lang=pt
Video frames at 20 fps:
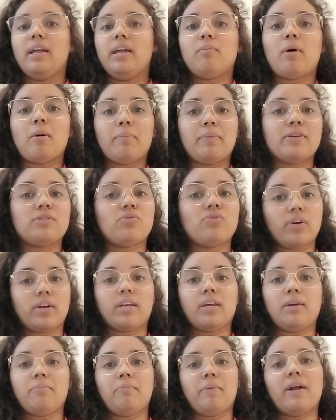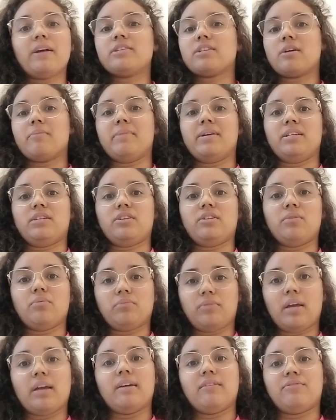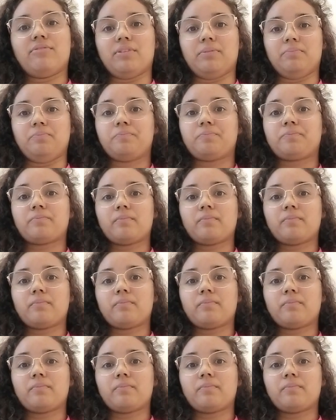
e uma pessoa que praticamente não teve.